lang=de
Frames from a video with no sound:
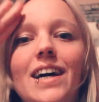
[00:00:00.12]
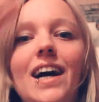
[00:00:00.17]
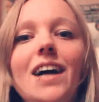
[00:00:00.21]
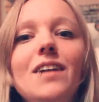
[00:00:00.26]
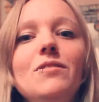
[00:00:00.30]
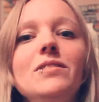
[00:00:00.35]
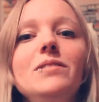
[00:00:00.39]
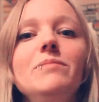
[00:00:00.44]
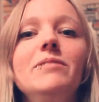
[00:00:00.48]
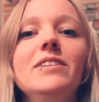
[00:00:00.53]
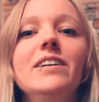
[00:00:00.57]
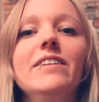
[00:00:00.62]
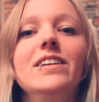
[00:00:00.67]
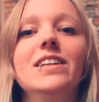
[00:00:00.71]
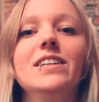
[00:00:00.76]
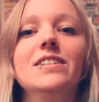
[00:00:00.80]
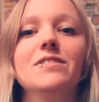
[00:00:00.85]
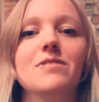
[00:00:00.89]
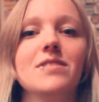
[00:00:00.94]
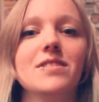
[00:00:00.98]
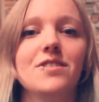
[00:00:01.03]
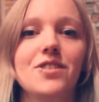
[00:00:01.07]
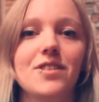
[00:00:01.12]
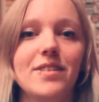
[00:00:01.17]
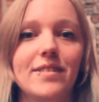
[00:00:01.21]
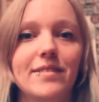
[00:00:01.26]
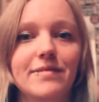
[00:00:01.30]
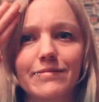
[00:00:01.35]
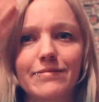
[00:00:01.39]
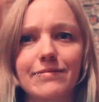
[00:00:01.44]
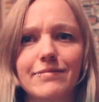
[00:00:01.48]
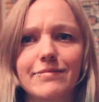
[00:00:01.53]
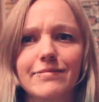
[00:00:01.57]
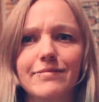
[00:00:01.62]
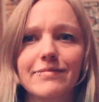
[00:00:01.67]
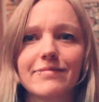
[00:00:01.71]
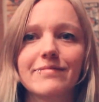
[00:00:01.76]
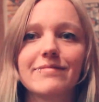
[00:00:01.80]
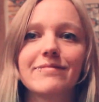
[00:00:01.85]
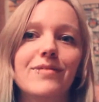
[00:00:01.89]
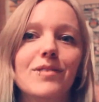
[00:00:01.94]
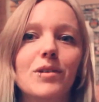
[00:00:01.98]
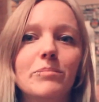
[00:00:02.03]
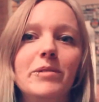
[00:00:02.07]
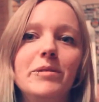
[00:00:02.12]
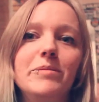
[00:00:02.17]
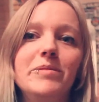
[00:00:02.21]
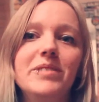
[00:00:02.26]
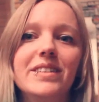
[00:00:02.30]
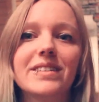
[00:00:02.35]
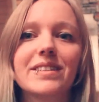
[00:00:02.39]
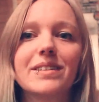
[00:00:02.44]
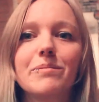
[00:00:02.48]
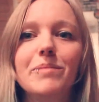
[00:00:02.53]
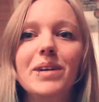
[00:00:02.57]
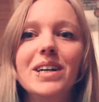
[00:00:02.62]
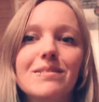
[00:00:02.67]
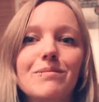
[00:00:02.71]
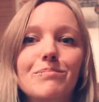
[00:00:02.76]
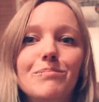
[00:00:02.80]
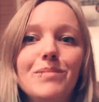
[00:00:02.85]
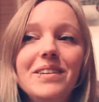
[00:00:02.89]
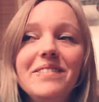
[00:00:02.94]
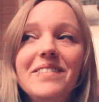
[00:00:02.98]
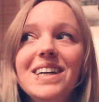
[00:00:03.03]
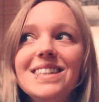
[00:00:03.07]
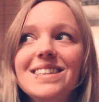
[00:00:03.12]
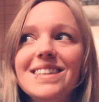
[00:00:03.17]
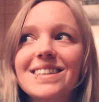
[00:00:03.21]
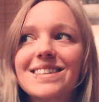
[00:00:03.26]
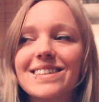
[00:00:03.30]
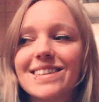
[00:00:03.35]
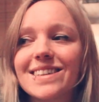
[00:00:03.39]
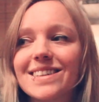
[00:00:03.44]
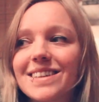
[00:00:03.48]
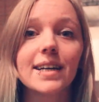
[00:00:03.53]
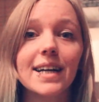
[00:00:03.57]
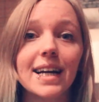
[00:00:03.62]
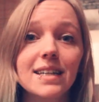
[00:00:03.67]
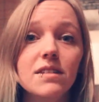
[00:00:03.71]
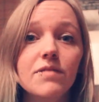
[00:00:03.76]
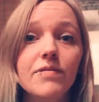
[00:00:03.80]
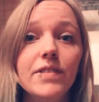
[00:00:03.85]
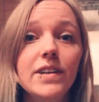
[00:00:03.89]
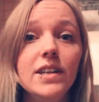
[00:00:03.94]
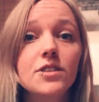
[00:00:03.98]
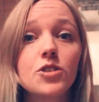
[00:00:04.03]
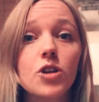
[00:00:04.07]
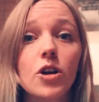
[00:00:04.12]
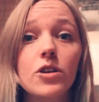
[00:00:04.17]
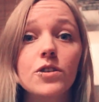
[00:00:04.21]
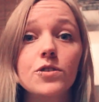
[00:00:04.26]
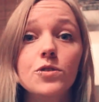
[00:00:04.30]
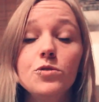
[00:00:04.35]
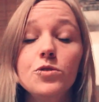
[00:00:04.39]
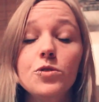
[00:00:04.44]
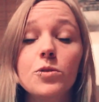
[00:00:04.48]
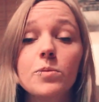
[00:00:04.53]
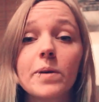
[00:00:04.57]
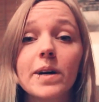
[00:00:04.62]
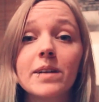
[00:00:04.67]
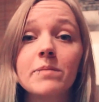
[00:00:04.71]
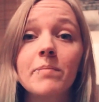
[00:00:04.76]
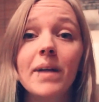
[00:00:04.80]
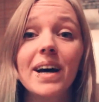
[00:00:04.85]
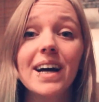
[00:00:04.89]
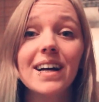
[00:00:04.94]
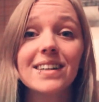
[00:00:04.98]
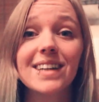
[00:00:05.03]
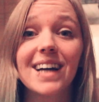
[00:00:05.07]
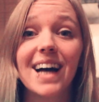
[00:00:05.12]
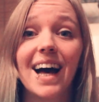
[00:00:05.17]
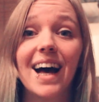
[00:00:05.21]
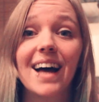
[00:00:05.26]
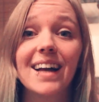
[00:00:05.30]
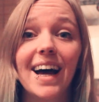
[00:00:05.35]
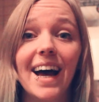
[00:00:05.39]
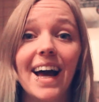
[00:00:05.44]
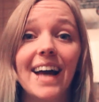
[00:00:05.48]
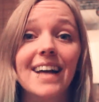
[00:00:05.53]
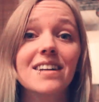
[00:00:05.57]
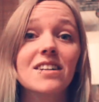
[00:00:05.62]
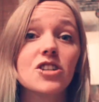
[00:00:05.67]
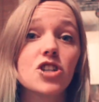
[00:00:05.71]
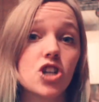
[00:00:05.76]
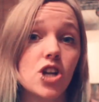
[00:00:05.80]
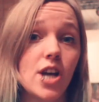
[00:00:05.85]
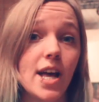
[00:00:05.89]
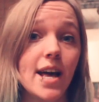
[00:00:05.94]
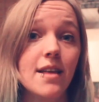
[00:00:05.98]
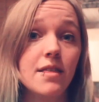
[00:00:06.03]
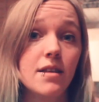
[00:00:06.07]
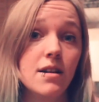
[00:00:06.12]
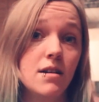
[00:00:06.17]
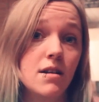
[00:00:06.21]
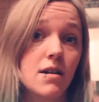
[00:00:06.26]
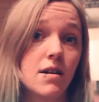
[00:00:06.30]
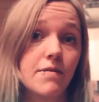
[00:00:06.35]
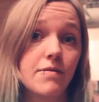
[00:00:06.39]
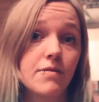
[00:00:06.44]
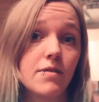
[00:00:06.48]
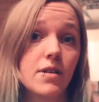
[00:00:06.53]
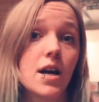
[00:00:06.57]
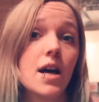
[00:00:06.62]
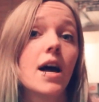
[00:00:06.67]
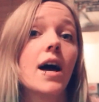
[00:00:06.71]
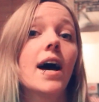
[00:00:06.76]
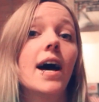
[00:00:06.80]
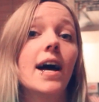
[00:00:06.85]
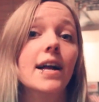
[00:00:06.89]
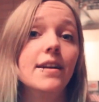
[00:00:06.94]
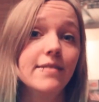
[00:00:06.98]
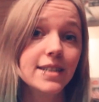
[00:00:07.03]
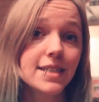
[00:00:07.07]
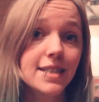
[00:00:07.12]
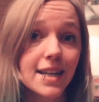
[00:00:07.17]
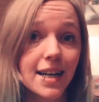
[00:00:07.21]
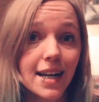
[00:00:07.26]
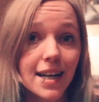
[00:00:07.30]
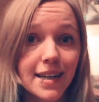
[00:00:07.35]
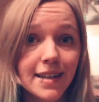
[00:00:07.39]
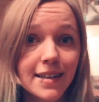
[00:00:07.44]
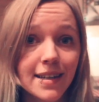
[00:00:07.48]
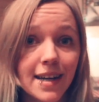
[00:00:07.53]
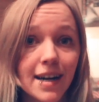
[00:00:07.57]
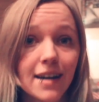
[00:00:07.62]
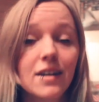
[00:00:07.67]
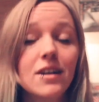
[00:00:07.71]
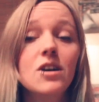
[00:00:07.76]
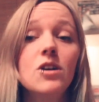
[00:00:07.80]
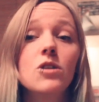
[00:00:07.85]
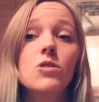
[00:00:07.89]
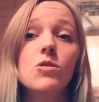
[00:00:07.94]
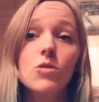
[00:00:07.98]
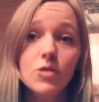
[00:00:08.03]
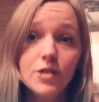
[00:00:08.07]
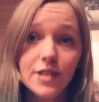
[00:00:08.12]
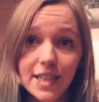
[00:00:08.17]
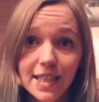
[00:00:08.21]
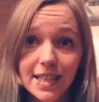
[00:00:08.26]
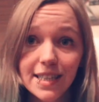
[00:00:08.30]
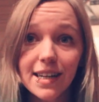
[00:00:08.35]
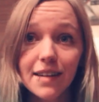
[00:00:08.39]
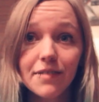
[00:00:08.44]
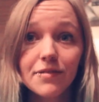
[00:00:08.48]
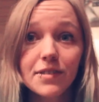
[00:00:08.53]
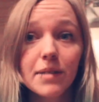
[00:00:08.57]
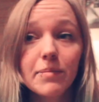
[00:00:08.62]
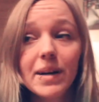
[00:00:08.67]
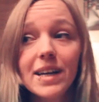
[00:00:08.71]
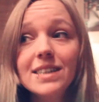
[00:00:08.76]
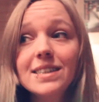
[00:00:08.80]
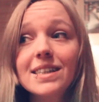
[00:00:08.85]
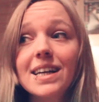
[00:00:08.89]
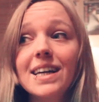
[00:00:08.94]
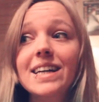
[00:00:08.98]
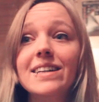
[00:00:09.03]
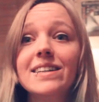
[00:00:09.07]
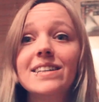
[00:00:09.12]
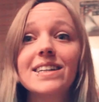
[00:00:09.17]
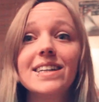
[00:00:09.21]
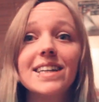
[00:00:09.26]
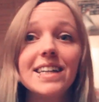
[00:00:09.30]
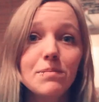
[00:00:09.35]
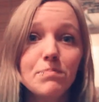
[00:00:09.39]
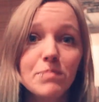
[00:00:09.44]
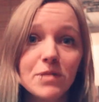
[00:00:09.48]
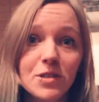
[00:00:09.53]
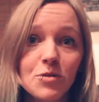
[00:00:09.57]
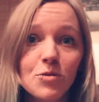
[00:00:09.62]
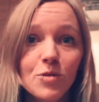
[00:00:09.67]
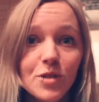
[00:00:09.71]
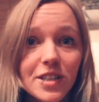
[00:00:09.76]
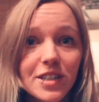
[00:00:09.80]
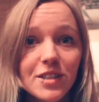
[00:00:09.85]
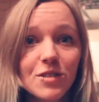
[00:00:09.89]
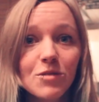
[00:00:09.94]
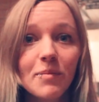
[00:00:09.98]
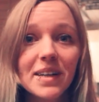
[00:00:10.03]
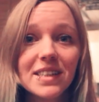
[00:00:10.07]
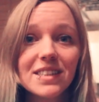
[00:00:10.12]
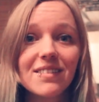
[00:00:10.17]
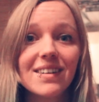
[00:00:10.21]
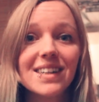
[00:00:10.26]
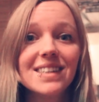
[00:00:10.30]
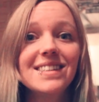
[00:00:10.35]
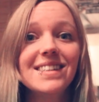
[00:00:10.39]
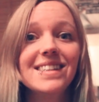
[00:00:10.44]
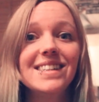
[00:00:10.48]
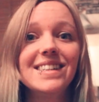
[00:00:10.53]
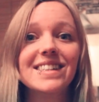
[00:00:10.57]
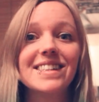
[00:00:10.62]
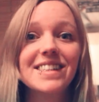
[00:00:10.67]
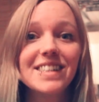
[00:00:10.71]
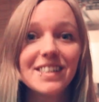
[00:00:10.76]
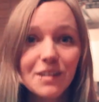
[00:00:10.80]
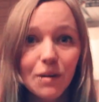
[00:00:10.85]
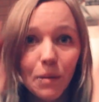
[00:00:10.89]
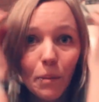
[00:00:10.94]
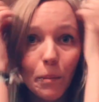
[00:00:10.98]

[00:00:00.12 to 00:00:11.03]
Hallo liebe Neverland adventure Warum habe ich das gemacht? Man weiß es nicht. Ganz viele tolle YouTuberinnen machen gerade ein Share the Love Adventskalender. Und ich darf dabei sein. Ich bin Türchen Nummer 20.